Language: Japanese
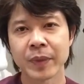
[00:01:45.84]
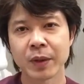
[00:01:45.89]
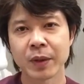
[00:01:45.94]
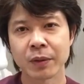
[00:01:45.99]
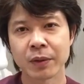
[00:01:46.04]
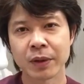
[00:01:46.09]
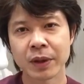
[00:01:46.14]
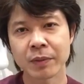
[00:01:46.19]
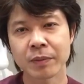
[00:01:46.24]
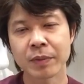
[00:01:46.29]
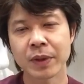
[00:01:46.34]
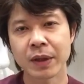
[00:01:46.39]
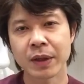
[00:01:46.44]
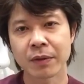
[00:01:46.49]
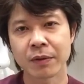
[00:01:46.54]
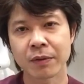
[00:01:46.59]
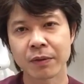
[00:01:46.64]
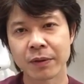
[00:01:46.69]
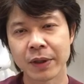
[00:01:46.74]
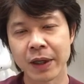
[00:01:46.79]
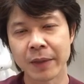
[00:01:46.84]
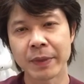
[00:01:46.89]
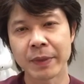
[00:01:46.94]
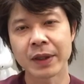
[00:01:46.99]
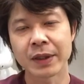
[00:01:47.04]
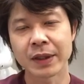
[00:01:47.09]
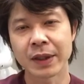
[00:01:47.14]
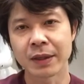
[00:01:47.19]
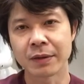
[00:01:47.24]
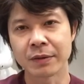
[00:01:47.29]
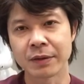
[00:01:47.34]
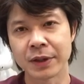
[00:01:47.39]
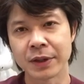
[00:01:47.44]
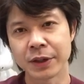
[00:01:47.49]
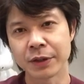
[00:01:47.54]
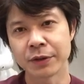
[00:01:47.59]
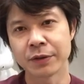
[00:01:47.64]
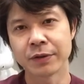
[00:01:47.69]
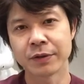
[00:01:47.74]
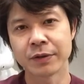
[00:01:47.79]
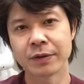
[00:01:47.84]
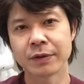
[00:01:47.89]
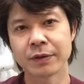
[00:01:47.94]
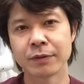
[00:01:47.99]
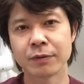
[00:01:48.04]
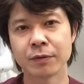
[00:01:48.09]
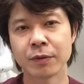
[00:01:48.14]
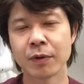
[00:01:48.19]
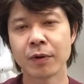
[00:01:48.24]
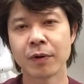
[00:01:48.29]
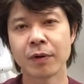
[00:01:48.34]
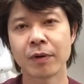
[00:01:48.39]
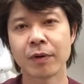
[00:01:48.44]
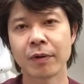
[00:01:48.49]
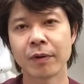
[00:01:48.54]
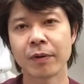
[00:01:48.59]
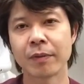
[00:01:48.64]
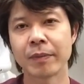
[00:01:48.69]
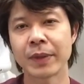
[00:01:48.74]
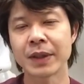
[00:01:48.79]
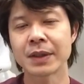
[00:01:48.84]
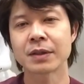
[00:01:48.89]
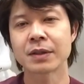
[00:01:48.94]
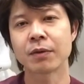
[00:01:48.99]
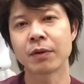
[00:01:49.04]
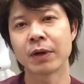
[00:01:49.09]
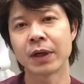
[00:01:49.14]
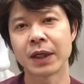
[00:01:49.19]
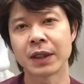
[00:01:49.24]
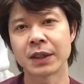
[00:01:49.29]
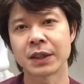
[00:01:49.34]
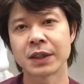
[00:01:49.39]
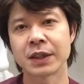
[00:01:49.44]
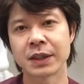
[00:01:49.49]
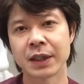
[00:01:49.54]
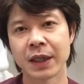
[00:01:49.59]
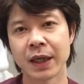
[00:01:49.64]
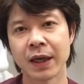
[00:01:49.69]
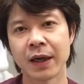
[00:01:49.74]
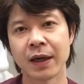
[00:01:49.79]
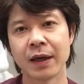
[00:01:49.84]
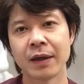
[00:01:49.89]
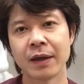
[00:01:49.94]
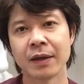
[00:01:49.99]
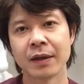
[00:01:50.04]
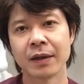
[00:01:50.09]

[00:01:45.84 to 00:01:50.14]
とインプラントのダメになる理由をまずお話しして